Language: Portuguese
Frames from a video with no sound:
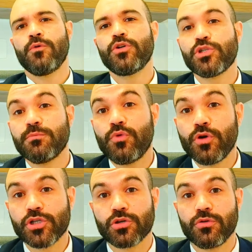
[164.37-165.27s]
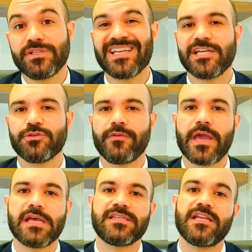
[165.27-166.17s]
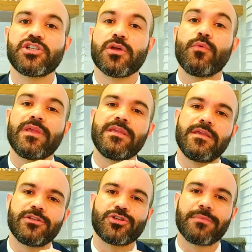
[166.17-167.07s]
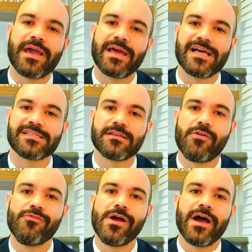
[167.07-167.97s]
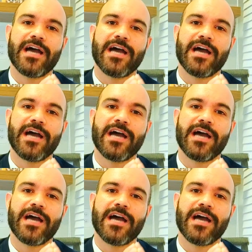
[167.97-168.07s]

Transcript: Os músculos e as veias, eles estão em íntima relação.